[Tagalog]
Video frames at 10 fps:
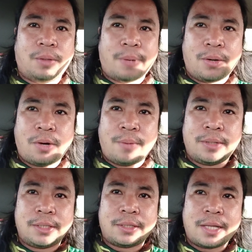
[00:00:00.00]
may
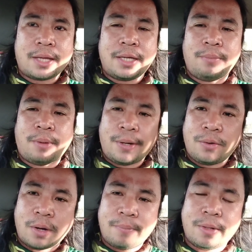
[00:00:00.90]
pangulam na si tatay may
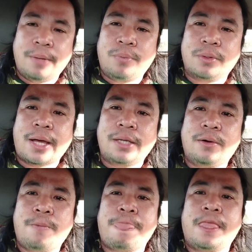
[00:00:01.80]
pangulam na din po
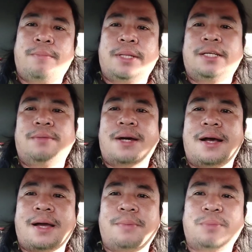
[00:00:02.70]
tayo pati yung
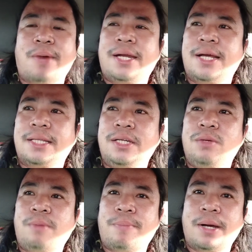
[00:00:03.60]
mga kapitbahay natin
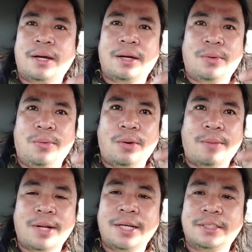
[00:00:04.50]
doon may pang
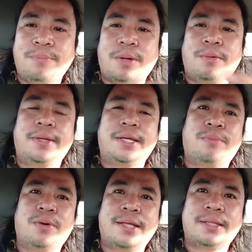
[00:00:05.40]
ulam na rin syempre
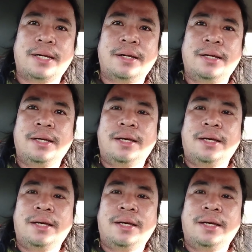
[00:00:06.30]
bibigyan po natin